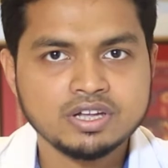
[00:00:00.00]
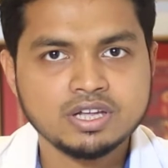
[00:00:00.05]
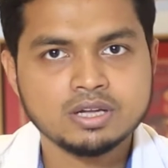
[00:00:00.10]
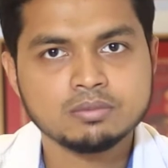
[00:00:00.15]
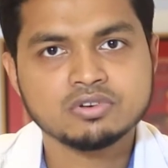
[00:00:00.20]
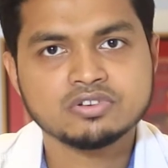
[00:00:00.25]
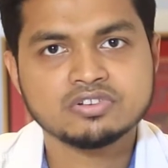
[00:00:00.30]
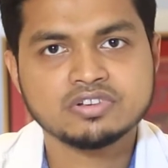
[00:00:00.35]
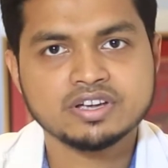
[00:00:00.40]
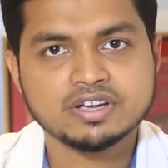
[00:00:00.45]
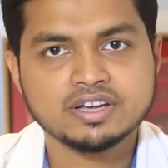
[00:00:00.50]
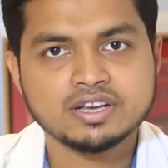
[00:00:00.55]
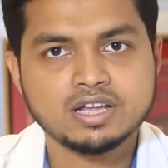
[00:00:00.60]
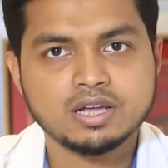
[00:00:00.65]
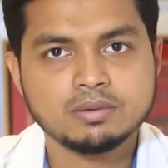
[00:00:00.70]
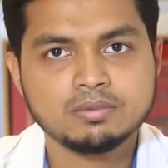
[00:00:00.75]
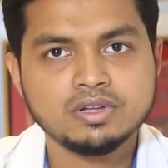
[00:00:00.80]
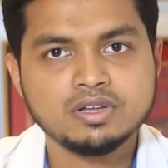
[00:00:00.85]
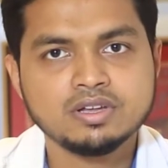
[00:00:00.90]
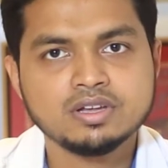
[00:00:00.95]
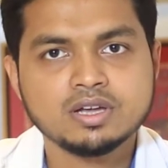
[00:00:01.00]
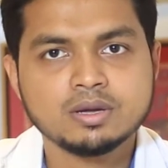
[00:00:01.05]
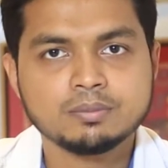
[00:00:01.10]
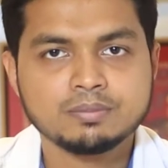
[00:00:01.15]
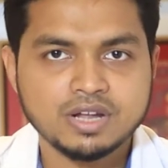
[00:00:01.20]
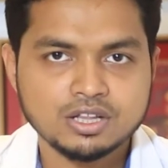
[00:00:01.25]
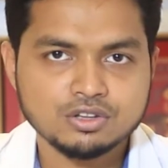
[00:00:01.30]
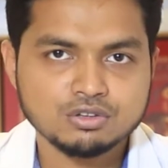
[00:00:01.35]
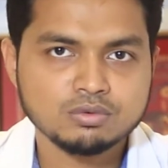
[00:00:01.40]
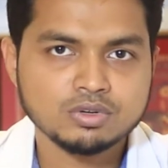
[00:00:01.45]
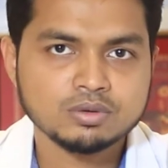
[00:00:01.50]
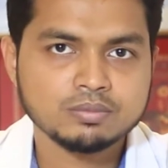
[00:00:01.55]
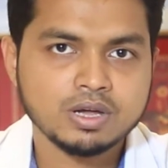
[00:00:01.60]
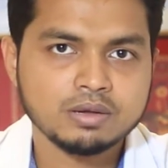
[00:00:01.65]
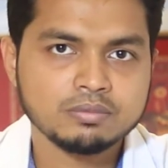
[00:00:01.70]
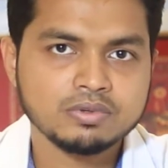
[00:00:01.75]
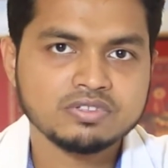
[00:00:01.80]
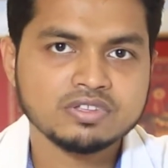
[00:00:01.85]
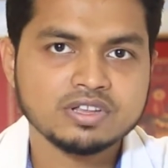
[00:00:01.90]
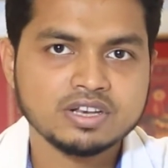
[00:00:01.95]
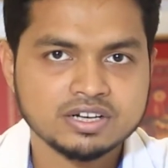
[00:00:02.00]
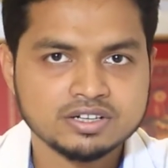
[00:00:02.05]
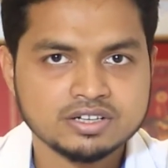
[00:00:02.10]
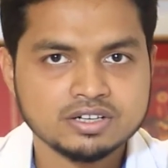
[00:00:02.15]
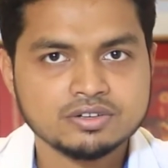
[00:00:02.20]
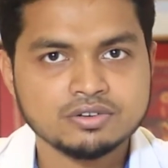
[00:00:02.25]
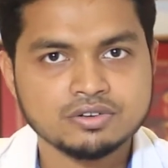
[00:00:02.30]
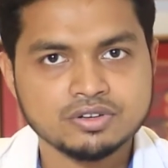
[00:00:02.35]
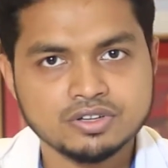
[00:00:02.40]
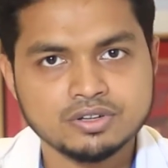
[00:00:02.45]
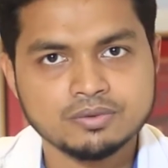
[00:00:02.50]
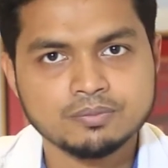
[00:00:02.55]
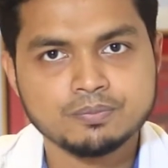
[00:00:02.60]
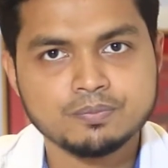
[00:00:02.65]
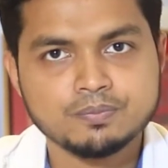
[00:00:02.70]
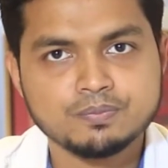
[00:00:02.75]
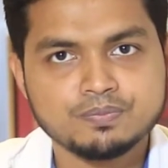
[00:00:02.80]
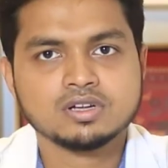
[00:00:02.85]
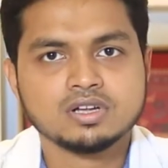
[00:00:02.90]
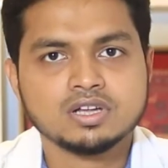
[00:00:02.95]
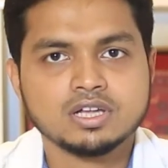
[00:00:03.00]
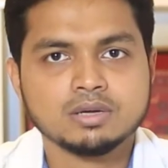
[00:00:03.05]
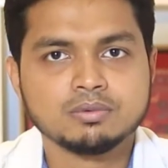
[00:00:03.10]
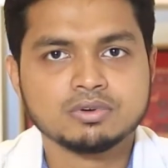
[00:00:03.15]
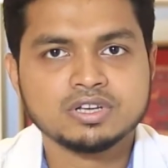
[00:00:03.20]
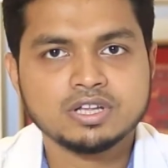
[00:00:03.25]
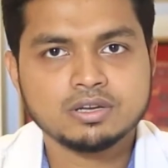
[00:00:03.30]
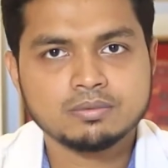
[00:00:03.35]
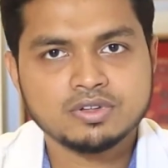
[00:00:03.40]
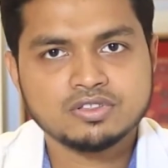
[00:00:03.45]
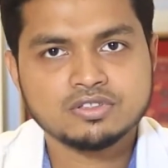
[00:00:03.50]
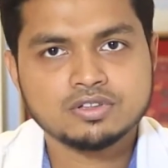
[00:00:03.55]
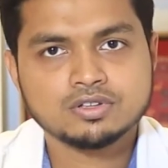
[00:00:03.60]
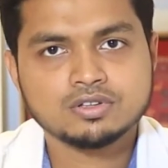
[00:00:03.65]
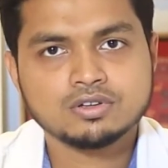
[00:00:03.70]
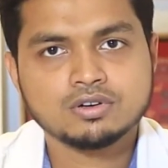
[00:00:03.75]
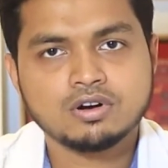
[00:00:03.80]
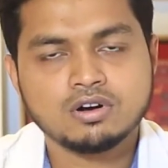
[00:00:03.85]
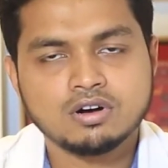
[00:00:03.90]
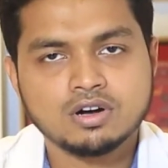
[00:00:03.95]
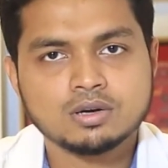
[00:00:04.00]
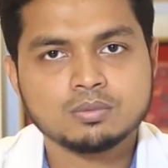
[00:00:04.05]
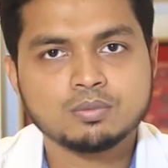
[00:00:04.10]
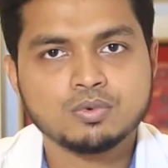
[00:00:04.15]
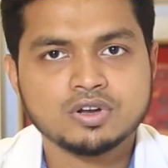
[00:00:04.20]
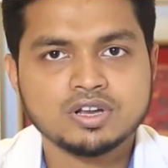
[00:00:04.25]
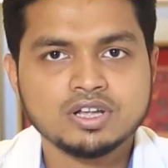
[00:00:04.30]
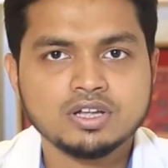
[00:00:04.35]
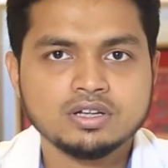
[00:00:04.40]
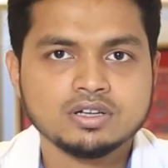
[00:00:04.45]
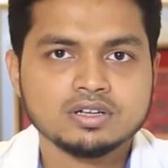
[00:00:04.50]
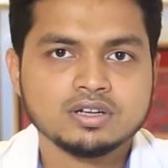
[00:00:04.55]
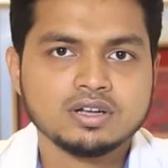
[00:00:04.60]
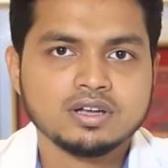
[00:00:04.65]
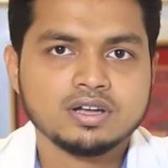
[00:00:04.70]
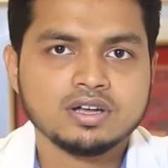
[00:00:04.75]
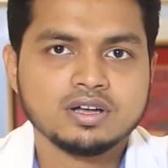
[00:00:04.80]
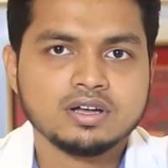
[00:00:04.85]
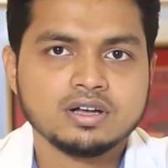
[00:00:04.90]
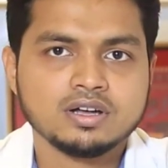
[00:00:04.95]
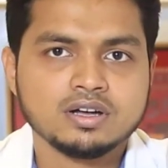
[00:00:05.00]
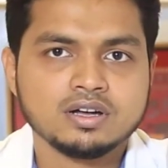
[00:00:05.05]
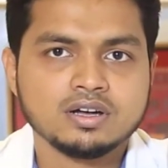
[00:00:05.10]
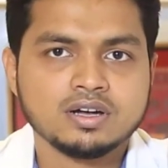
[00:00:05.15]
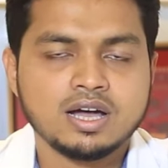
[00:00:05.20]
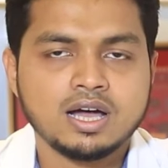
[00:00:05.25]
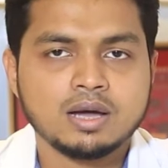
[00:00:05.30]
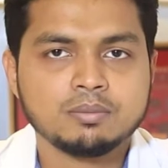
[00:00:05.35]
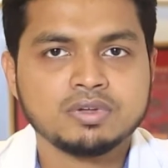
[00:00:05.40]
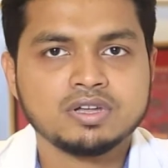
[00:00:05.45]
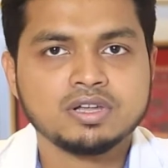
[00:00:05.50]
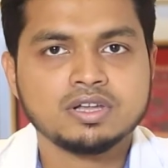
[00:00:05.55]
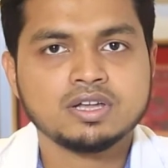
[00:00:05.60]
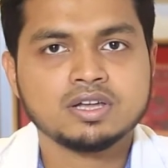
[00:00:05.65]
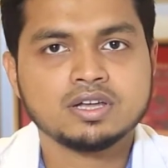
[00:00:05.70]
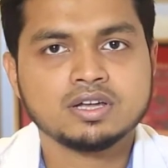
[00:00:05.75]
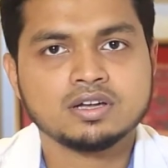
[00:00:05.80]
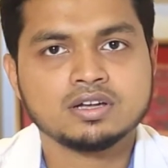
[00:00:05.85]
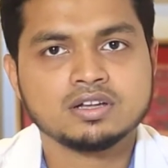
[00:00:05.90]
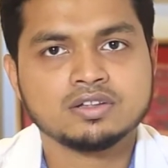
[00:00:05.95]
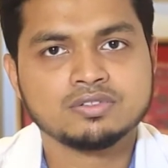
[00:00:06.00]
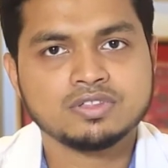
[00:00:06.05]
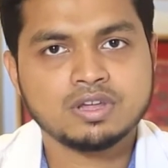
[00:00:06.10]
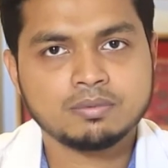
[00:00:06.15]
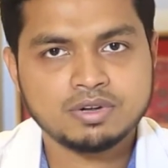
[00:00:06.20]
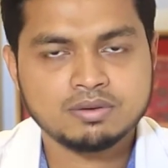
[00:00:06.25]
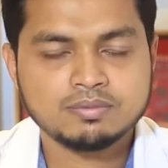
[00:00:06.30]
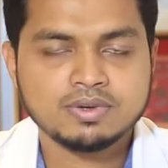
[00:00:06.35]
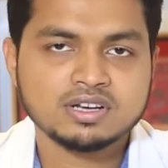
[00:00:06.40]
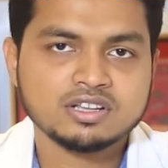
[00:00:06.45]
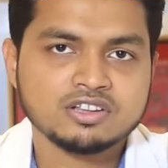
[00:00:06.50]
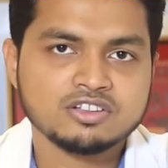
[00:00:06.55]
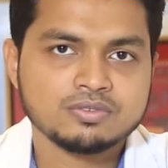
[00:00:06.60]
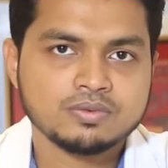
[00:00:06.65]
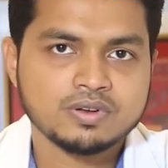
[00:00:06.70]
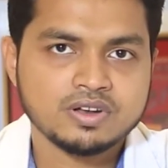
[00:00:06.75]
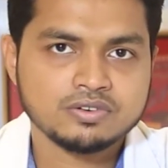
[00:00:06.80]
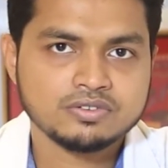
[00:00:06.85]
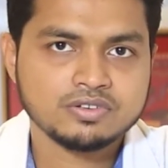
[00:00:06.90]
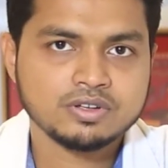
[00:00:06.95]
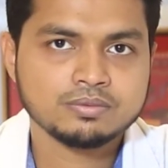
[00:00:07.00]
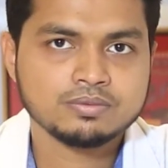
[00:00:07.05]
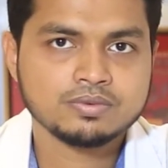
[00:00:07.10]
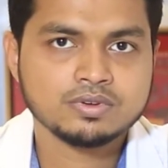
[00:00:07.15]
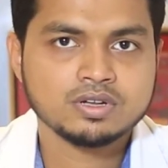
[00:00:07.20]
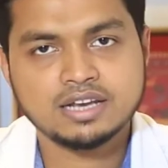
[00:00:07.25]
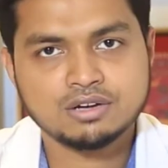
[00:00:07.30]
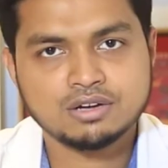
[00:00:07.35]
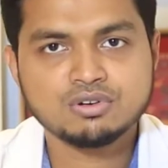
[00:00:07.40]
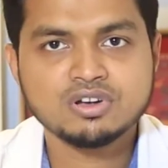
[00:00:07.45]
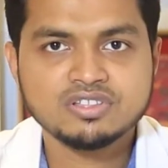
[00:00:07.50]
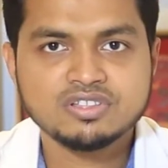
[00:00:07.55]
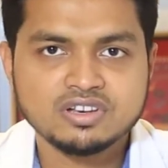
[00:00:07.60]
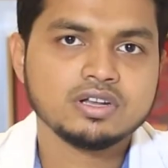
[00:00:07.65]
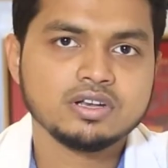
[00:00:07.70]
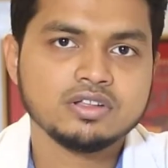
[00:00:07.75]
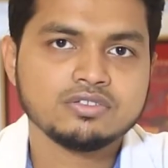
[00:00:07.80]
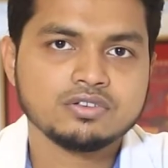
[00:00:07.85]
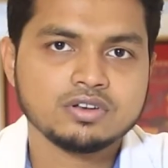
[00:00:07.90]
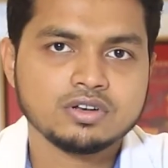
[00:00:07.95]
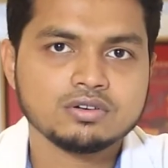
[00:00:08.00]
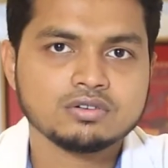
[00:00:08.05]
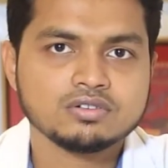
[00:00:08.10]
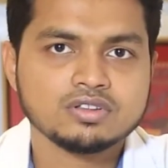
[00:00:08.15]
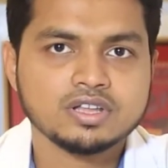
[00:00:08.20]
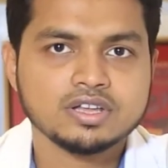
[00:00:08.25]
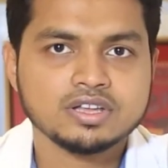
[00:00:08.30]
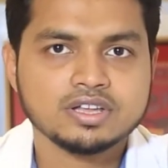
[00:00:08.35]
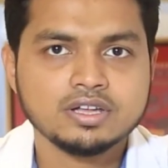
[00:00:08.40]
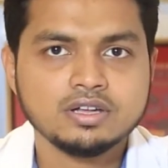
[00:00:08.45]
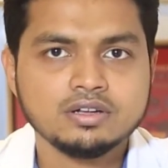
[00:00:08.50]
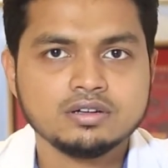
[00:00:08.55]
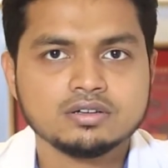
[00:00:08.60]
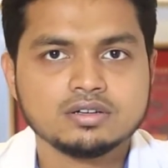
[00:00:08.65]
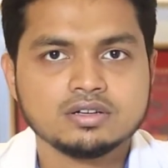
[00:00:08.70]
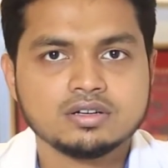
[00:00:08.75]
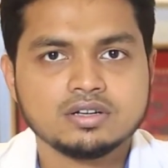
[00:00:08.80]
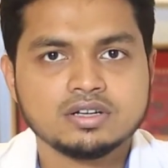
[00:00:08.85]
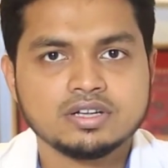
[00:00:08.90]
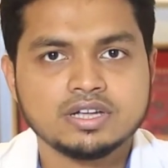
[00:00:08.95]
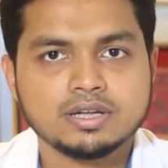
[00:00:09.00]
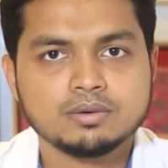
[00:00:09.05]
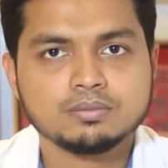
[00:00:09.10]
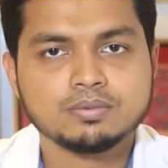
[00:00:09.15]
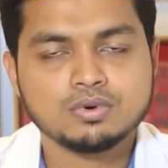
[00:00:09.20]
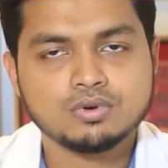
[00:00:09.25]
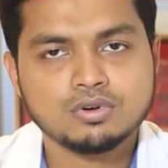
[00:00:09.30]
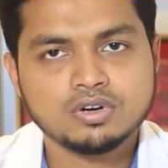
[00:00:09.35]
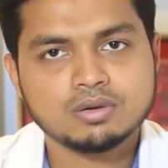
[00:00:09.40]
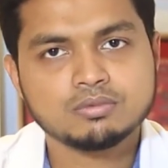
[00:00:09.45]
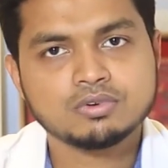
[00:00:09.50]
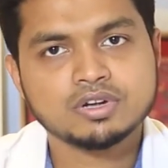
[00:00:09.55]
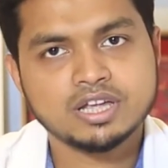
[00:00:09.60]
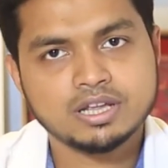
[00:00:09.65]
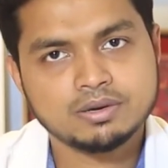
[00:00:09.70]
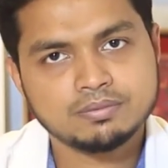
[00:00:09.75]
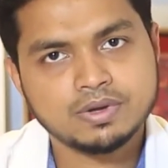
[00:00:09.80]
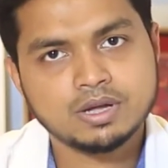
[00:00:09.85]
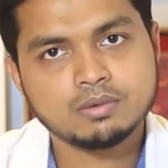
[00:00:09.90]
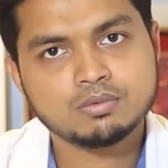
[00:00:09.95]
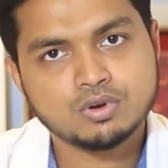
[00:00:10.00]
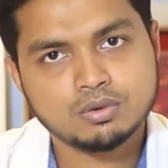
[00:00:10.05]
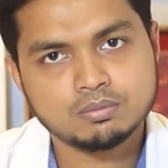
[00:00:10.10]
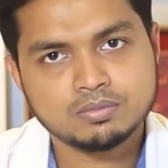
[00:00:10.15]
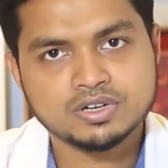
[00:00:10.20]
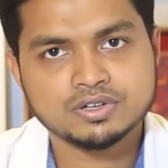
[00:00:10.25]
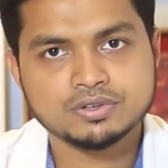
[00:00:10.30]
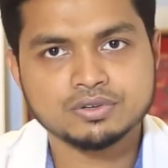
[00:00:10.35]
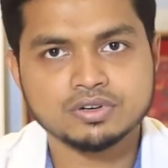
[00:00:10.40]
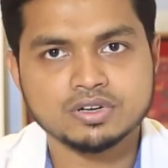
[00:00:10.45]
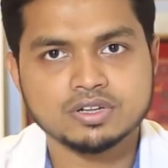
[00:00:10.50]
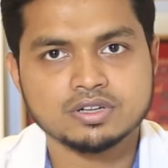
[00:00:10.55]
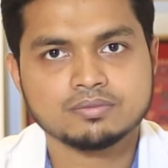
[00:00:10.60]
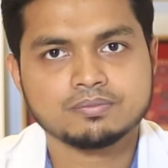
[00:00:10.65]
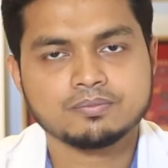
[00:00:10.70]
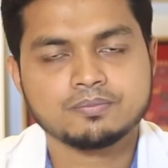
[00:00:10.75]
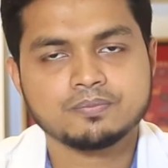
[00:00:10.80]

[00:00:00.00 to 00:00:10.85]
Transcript: হয় এবং সেখানে আমি প্রাথমিকভাবে সিলেক্টেড হই এবং নির্বাচিত হওয়ার পরে আমি জাপান বাংলাদেশ ফ্রেন্ডশিপ ল্যাঙ্গুয়েজ ইনস্টিটিউট থেকে এন ফোর এবং এন ফাইভ কমপ্লিট করি